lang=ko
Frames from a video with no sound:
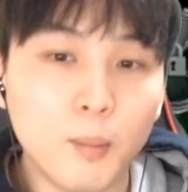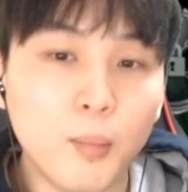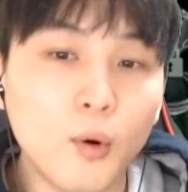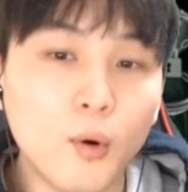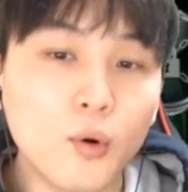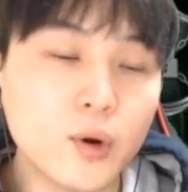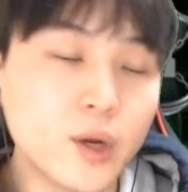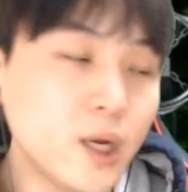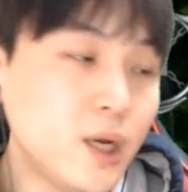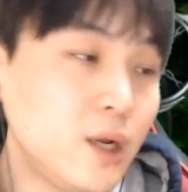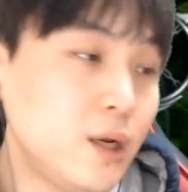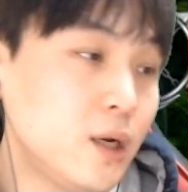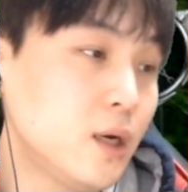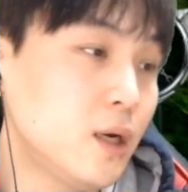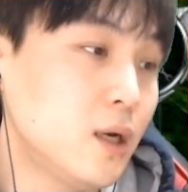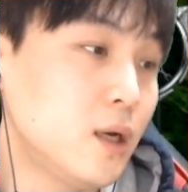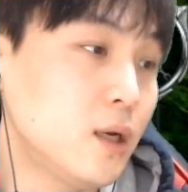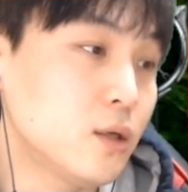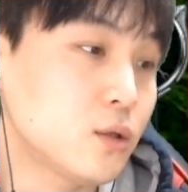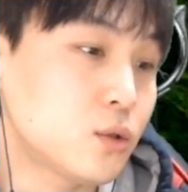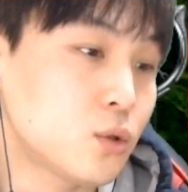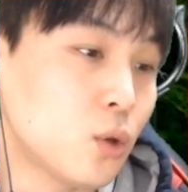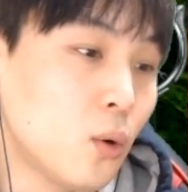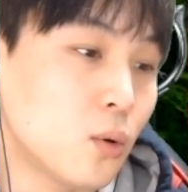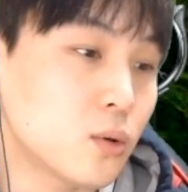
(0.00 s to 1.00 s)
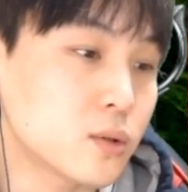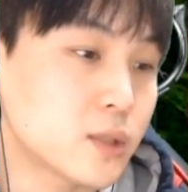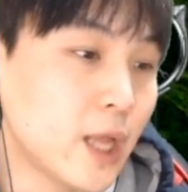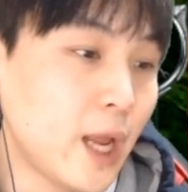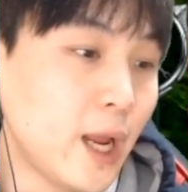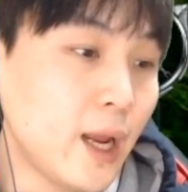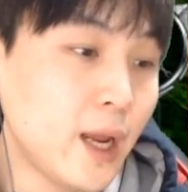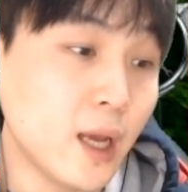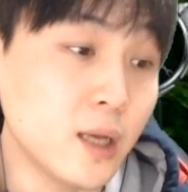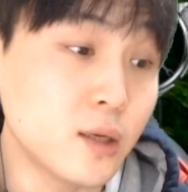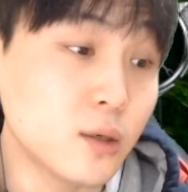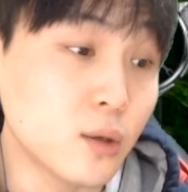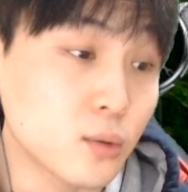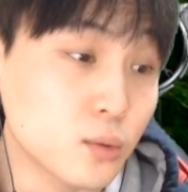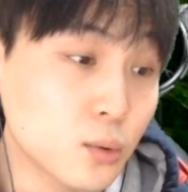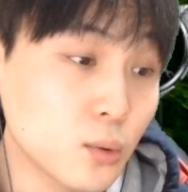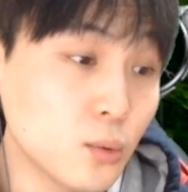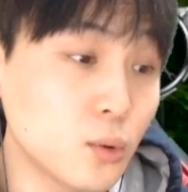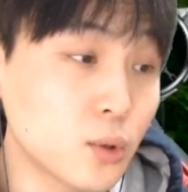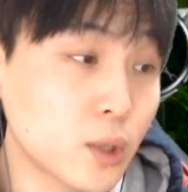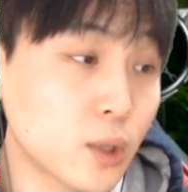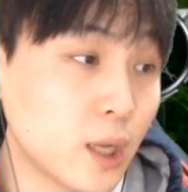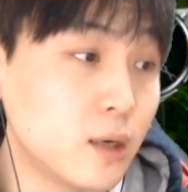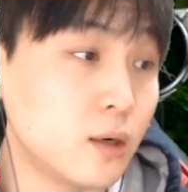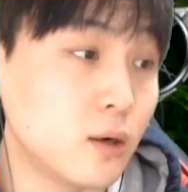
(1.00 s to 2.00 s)
뽑기는 총 4개
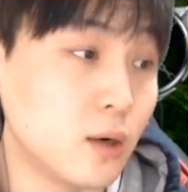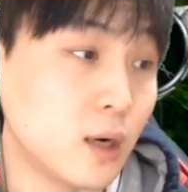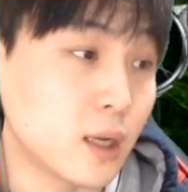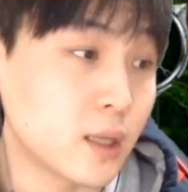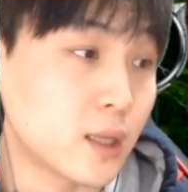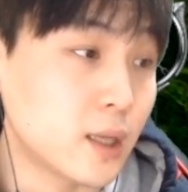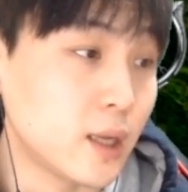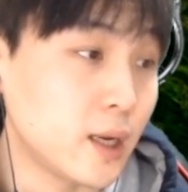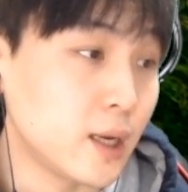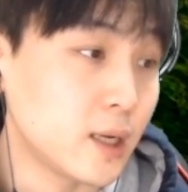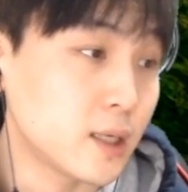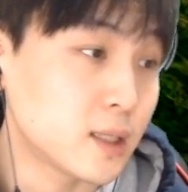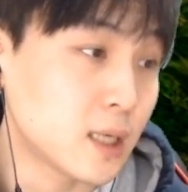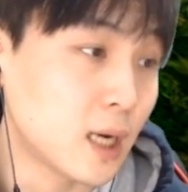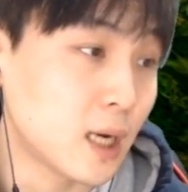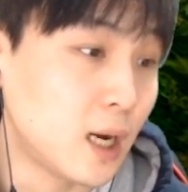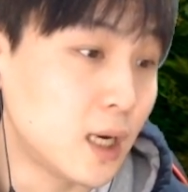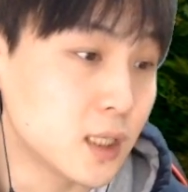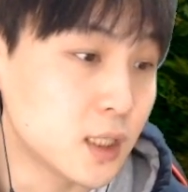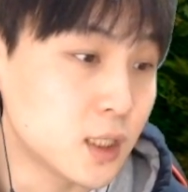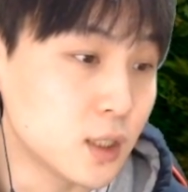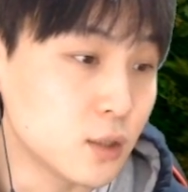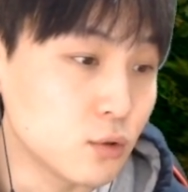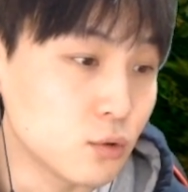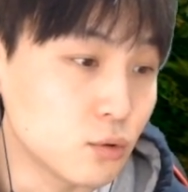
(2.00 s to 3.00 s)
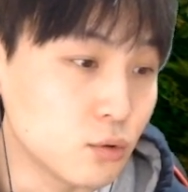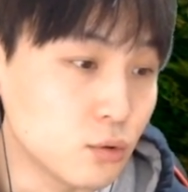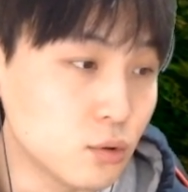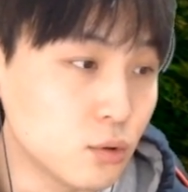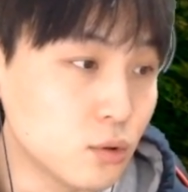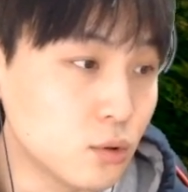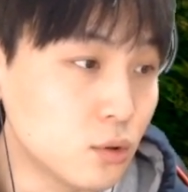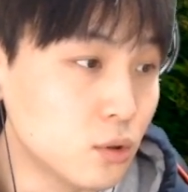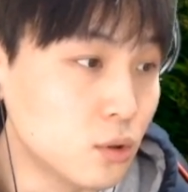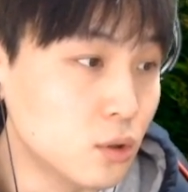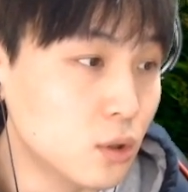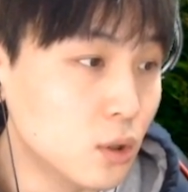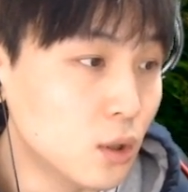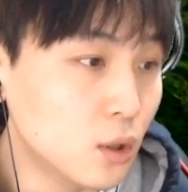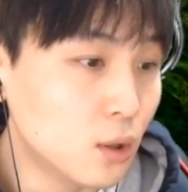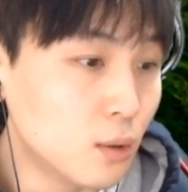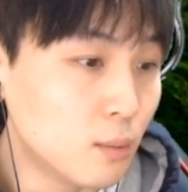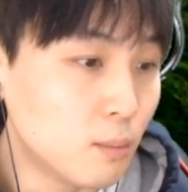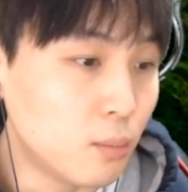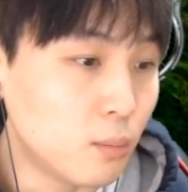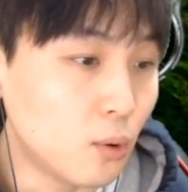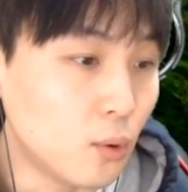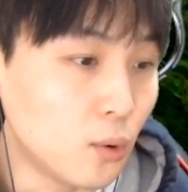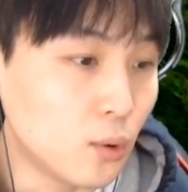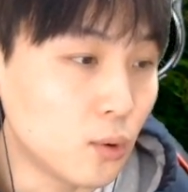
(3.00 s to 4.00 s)
정도 되는 것 같아 장신구
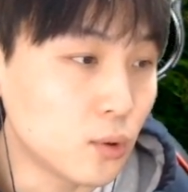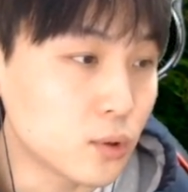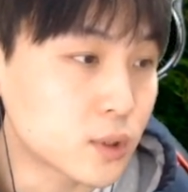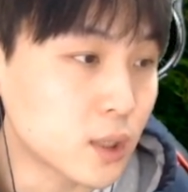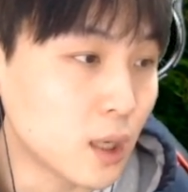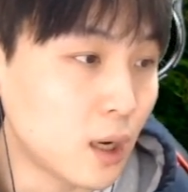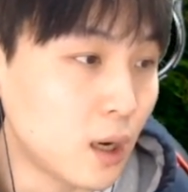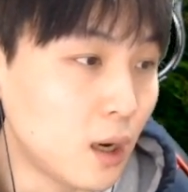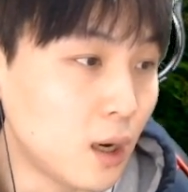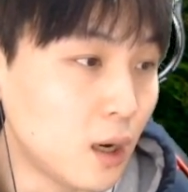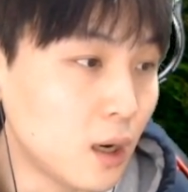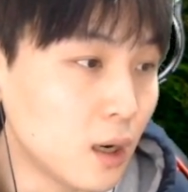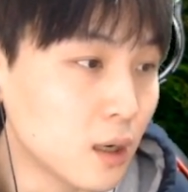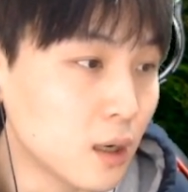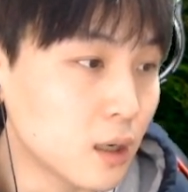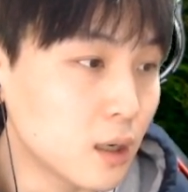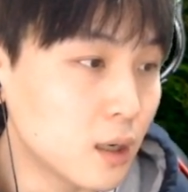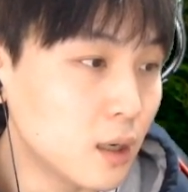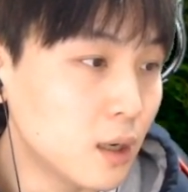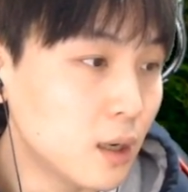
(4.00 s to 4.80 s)
보석